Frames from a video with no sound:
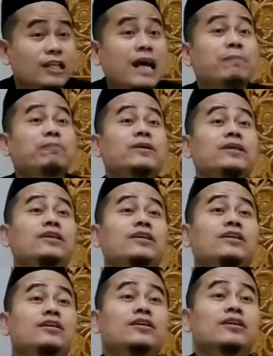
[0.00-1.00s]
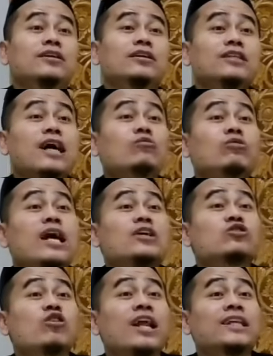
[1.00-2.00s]
tapi tak
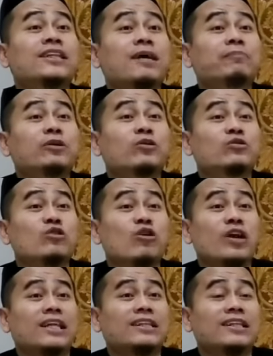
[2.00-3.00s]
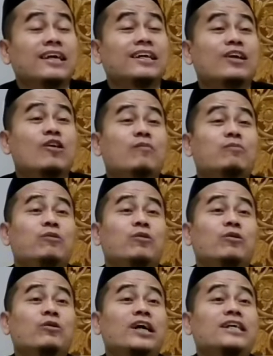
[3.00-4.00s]
ulang sholat tapi rong sholat lah kena apa
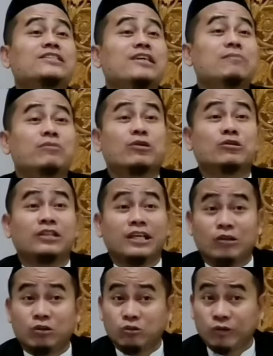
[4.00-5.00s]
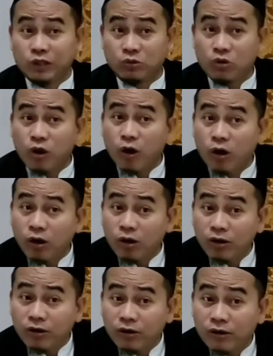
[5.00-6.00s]
lah ijek mblondeng rong duwe rukoh
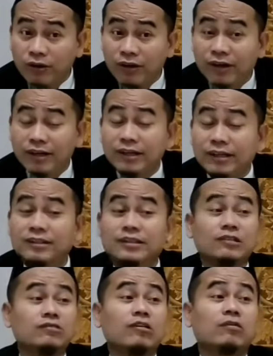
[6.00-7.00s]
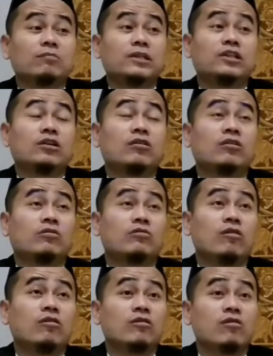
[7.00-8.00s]
niki kula betor
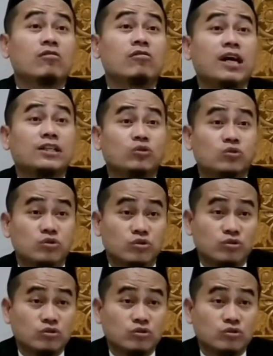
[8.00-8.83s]
rukoh rongatus,